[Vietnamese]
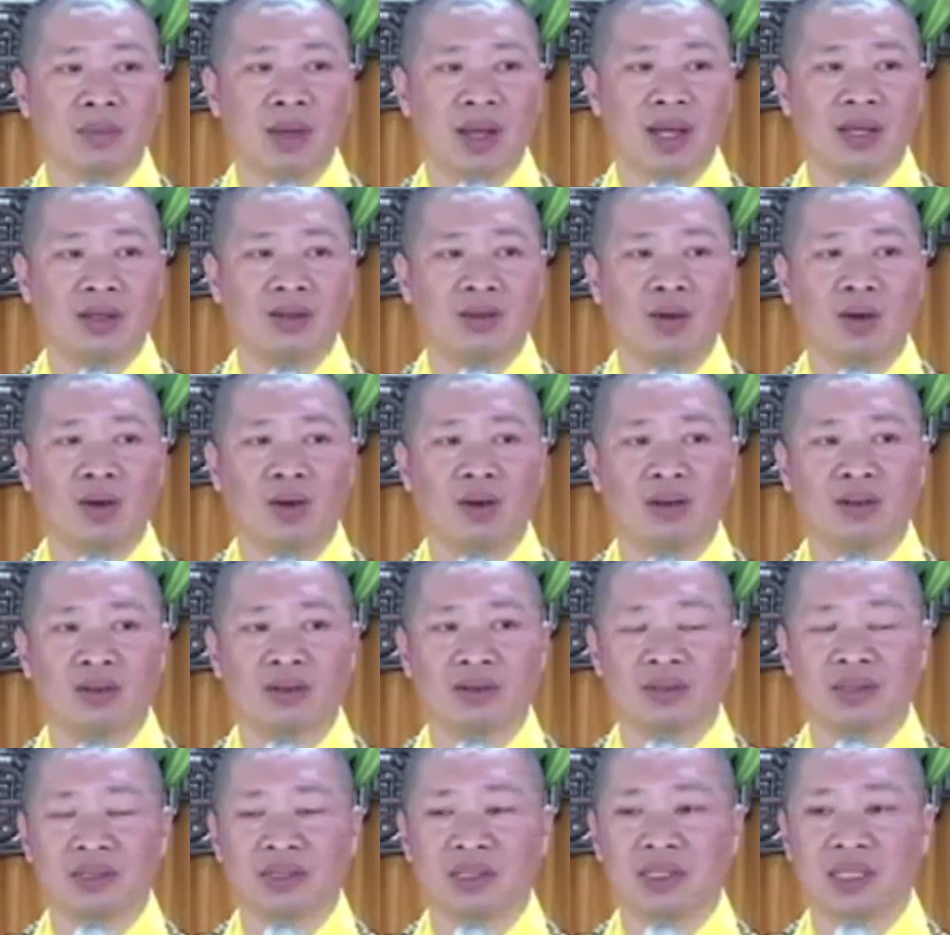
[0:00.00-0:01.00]
mẹ
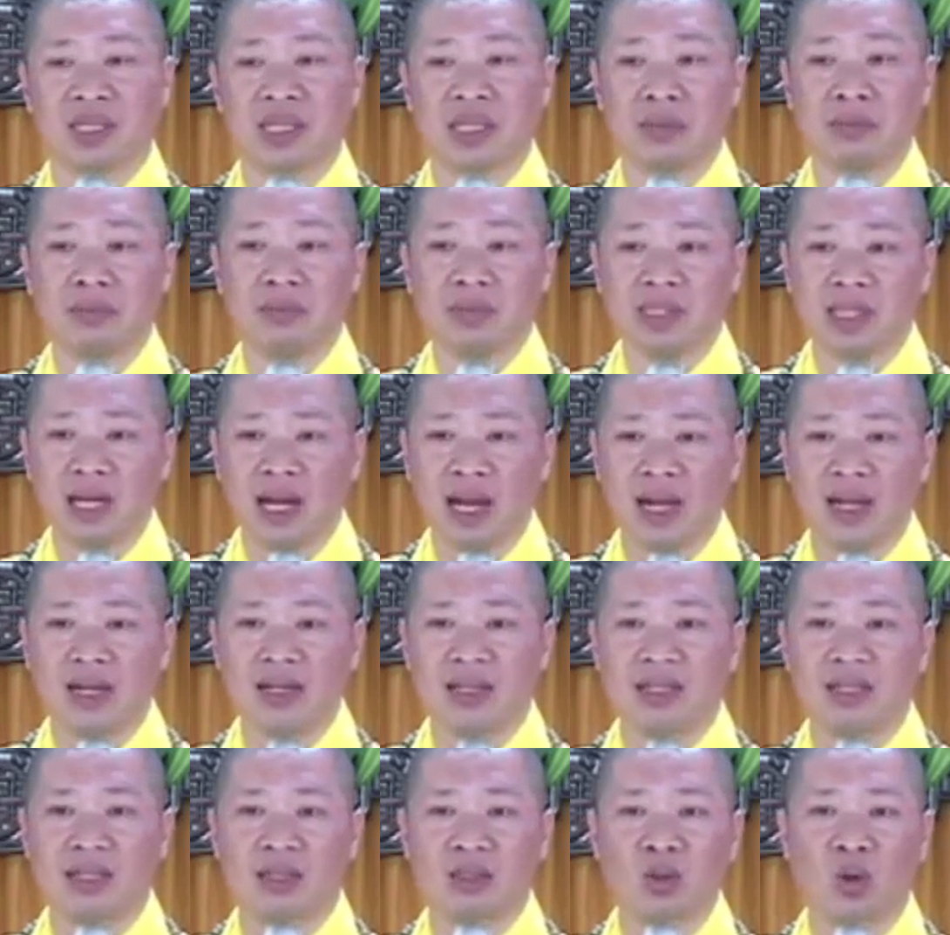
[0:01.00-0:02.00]
còn kiểm
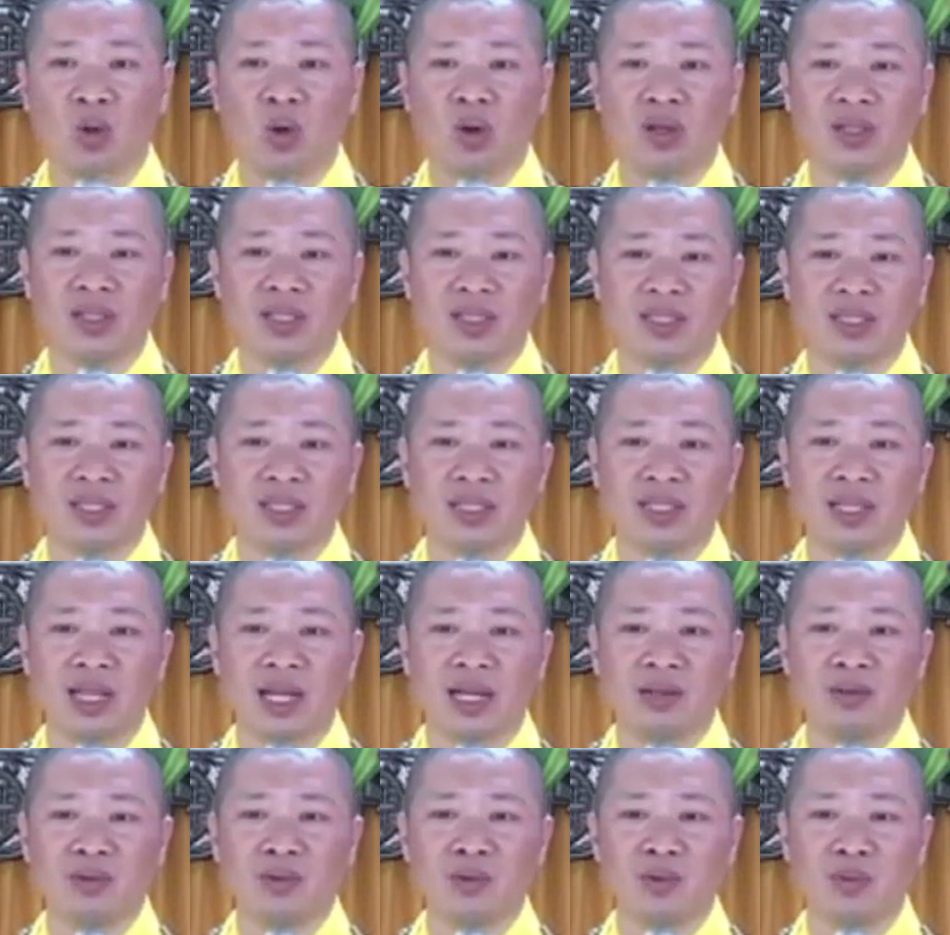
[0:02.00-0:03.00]
tra điện thoại, tin
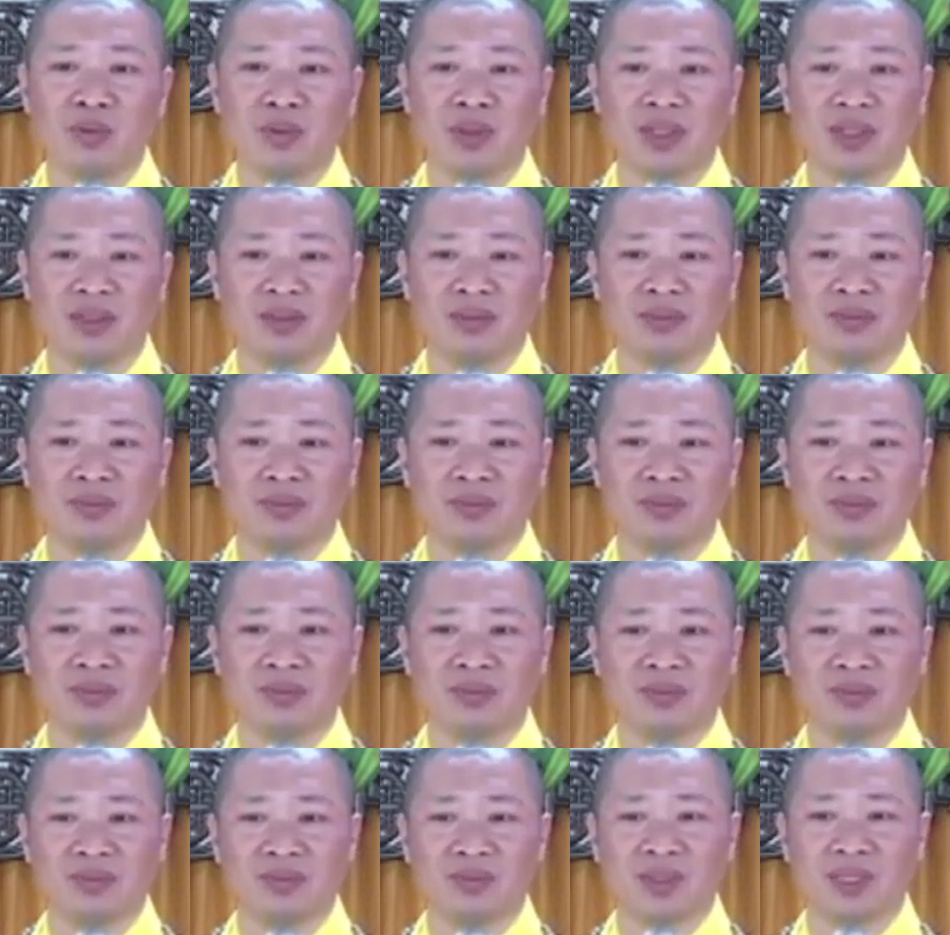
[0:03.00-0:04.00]
nhắn của mình.
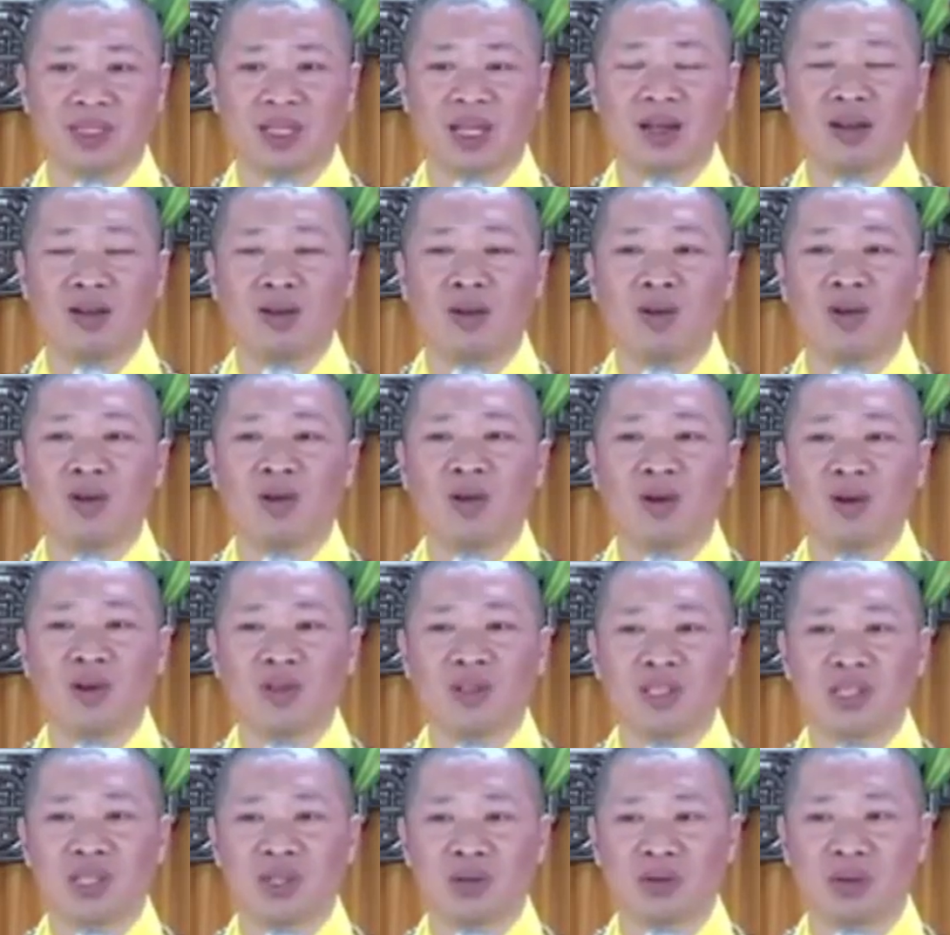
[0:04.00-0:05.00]
Các con
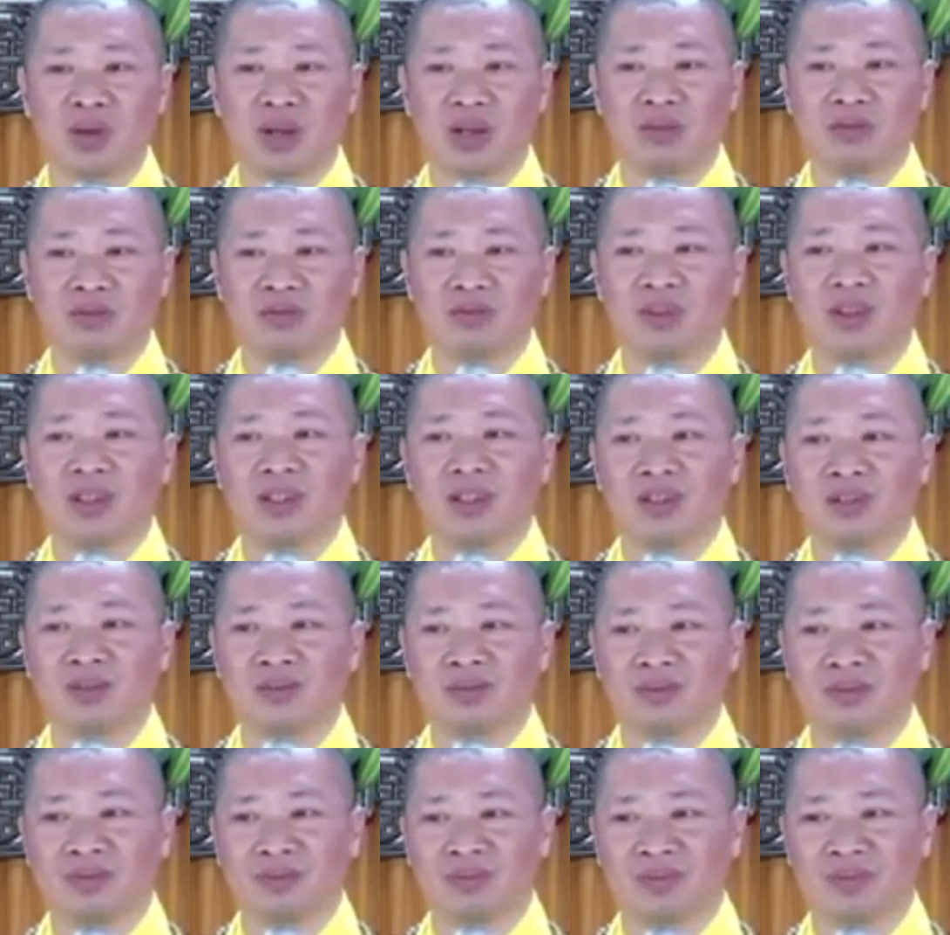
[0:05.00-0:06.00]
khó chịu lắm, phải
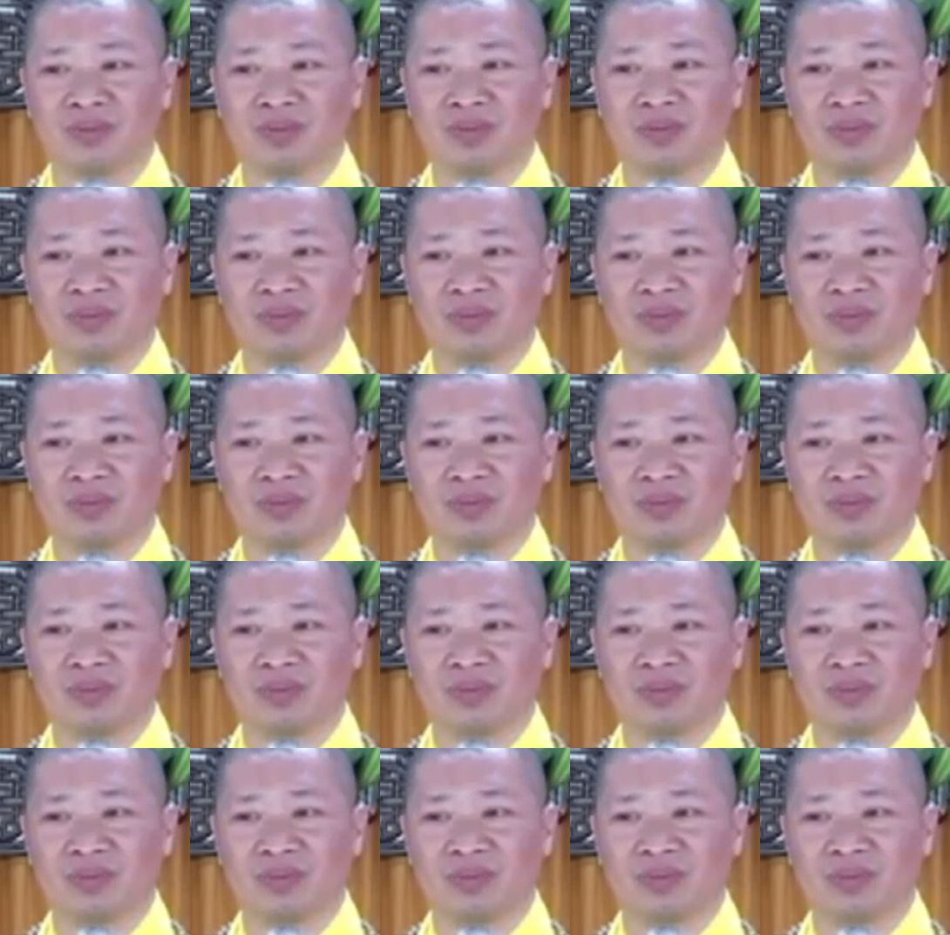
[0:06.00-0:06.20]
không?